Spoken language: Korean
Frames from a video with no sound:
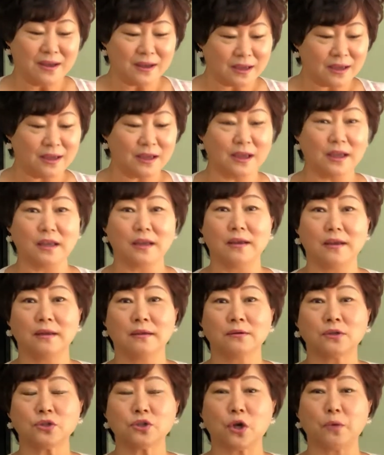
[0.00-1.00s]
이,
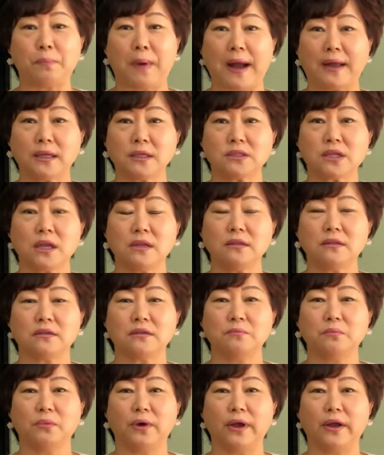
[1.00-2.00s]
그죠?
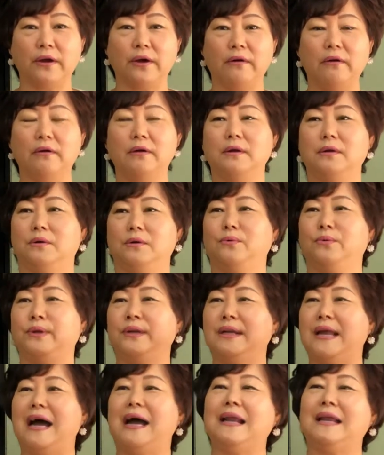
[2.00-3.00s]
바리새인들은 뭐예요?
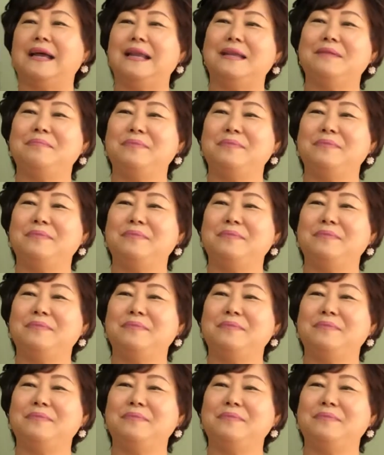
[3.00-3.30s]
우리는 하나님